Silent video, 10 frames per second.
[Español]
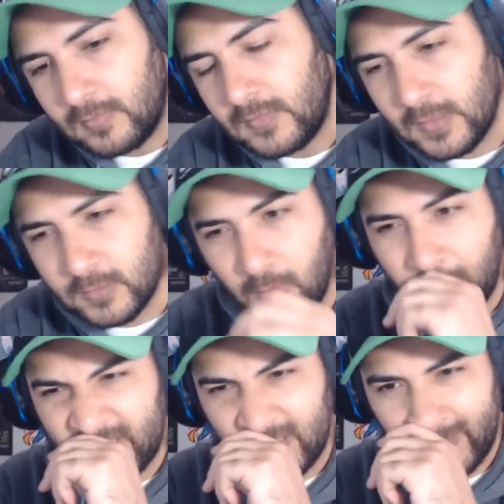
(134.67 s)
Son
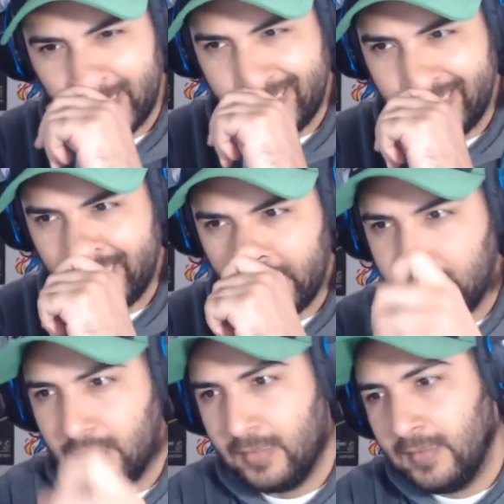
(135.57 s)
personas
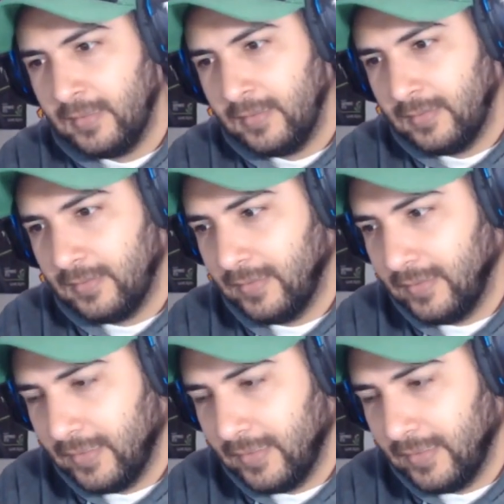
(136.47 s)
que eh,